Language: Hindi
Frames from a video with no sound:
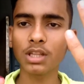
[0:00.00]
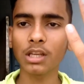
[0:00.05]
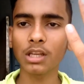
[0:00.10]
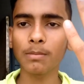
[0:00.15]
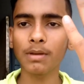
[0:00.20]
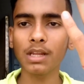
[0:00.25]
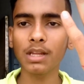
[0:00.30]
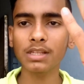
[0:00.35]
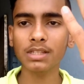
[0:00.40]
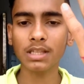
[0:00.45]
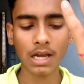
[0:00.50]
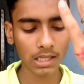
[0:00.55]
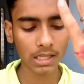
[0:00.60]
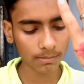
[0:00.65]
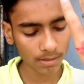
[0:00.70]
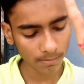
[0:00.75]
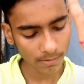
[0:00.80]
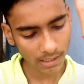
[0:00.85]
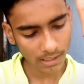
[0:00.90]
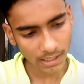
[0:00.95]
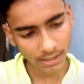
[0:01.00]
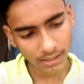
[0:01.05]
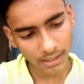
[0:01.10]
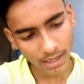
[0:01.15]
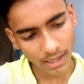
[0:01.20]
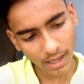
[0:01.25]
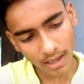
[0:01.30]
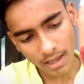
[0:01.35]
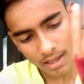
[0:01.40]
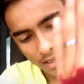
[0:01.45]
हो ये देखिए मेरे इस हाथ में लग
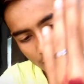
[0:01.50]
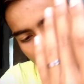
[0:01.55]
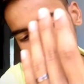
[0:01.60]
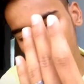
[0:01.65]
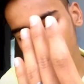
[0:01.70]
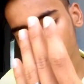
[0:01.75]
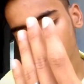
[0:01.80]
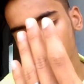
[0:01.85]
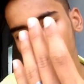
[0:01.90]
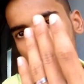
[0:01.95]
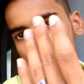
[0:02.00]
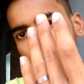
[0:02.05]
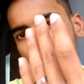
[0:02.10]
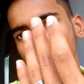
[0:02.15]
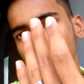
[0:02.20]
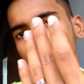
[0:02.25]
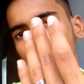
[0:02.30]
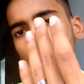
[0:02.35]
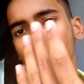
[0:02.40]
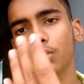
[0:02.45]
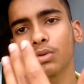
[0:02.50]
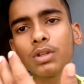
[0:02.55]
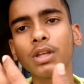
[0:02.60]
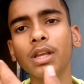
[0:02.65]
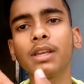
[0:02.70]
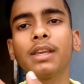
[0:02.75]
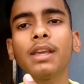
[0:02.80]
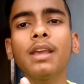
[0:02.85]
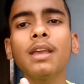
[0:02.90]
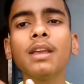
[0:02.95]
गया है तो
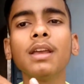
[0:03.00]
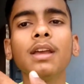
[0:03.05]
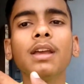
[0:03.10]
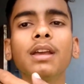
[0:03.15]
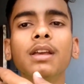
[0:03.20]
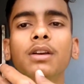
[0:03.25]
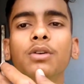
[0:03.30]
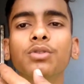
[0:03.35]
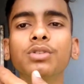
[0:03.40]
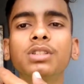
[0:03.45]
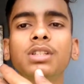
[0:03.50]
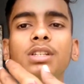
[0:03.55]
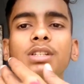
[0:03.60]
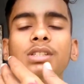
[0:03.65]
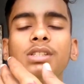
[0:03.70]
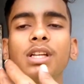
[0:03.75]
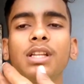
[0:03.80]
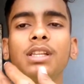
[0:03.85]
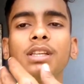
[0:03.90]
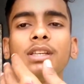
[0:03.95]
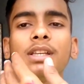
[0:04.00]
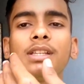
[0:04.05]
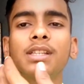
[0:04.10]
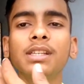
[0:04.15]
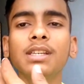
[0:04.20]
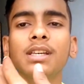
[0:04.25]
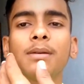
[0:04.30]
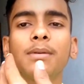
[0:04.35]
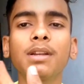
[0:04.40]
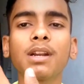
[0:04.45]
देखिए कुछ इस तरीके
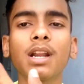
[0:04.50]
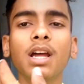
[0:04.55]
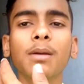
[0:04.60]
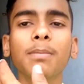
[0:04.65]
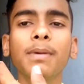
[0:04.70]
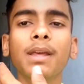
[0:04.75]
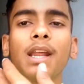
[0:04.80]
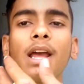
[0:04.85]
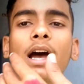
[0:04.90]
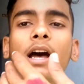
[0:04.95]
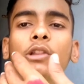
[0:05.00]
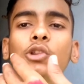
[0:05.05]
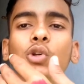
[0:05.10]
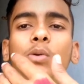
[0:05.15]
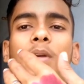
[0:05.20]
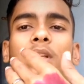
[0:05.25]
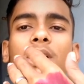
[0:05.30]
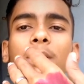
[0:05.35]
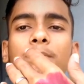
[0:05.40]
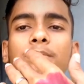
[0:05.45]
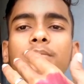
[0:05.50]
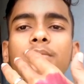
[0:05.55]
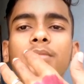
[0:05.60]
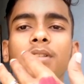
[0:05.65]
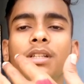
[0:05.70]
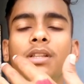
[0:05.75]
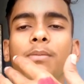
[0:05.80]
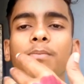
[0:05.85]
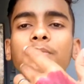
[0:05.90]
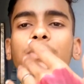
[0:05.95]
से ये रंग मेरे हाथों में एकदम
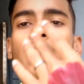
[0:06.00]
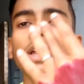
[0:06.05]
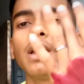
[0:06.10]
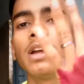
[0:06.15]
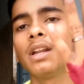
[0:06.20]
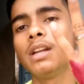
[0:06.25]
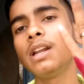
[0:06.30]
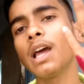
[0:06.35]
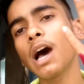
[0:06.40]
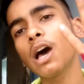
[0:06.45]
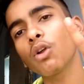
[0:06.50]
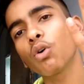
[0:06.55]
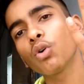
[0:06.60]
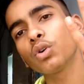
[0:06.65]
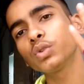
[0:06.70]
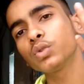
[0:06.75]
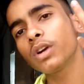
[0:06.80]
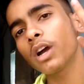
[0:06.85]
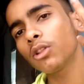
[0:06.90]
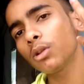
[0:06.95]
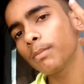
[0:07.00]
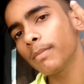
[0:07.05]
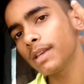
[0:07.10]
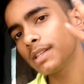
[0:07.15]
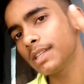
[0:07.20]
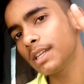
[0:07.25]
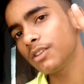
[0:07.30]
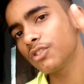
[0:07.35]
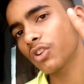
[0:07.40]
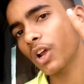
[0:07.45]
एकदम डार्क हो चुका है तो
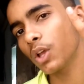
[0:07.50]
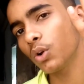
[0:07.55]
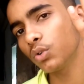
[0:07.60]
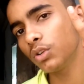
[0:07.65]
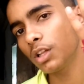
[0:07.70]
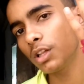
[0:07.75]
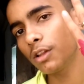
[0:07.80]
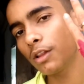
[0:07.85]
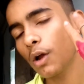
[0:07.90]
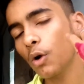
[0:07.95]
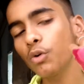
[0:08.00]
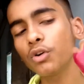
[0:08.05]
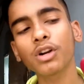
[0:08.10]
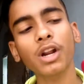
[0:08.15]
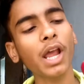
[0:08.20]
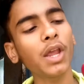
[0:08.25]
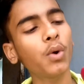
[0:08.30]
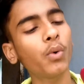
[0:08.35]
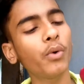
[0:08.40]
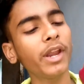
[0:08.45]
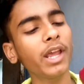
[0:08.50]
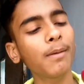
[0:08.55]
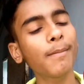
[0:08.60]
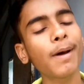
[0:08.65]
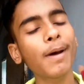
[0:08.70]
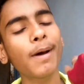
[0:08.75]
मैं इसे ड्राई होने देता हूँ ड्राई होने के